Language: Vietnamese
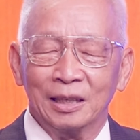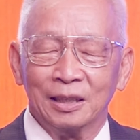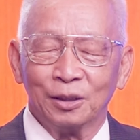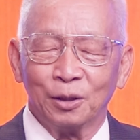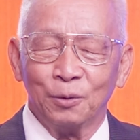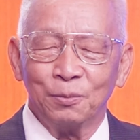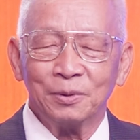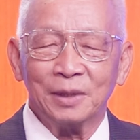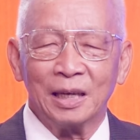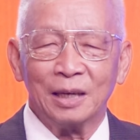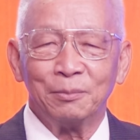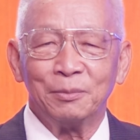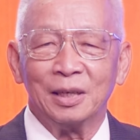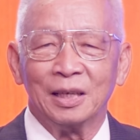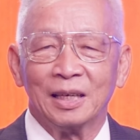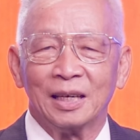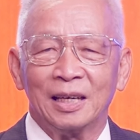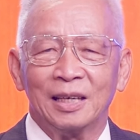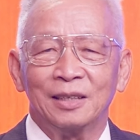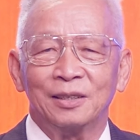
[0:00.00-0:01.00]
tốn kém gì
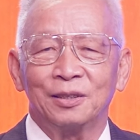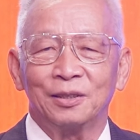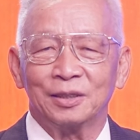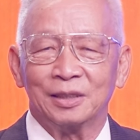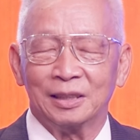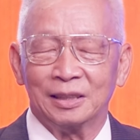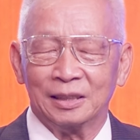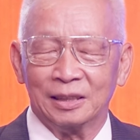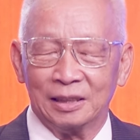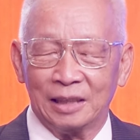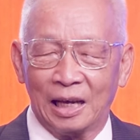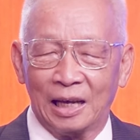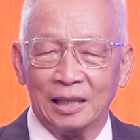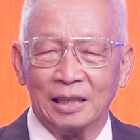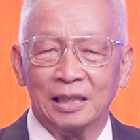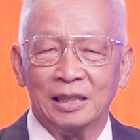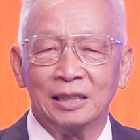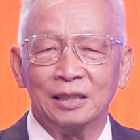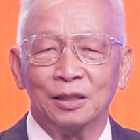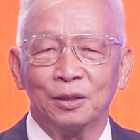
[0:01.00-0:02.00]
cả họ đã
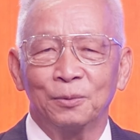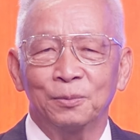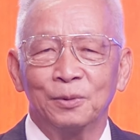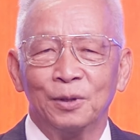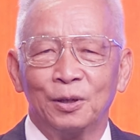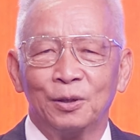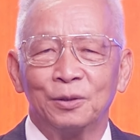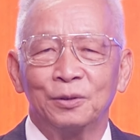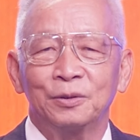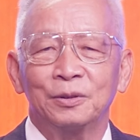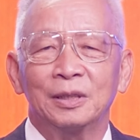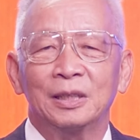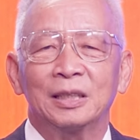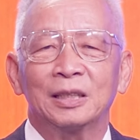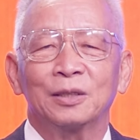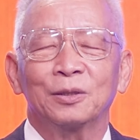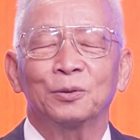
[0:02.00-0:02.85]
đến ủng hộ uh,